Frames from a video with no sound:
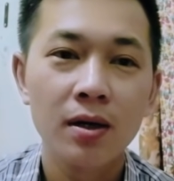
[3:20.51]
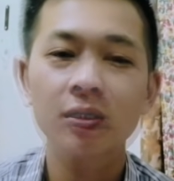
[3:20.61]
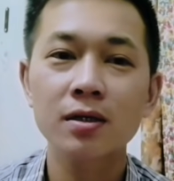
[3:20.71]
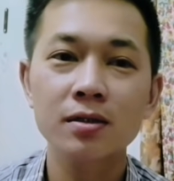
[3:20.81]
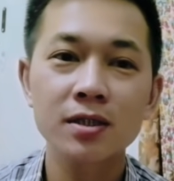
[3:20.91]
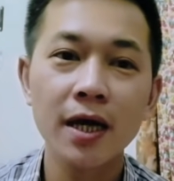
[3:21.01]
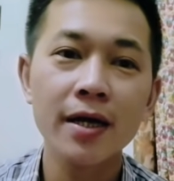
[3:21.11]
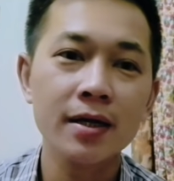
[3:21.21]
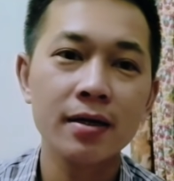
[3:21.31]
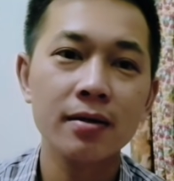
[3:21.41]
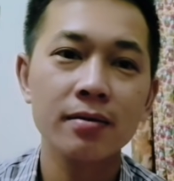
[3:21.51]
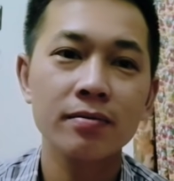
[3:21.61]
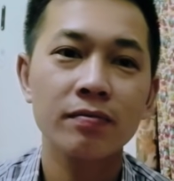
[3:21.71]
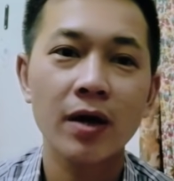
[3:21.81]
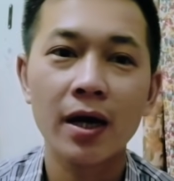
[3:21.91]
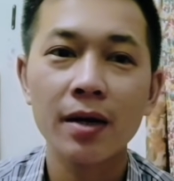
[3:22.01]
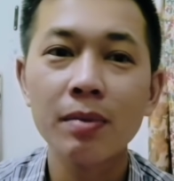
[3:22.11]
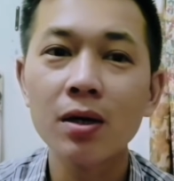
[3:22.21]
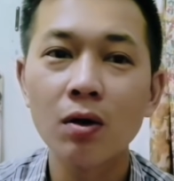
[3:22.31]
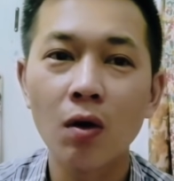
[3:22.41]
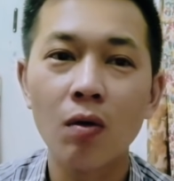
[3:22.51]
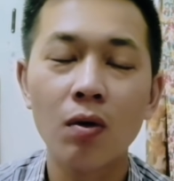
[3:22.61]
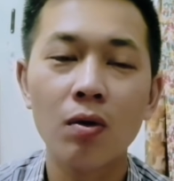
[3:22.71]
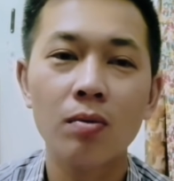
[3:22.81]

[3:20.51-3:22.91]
nhưng xét về cái mức độ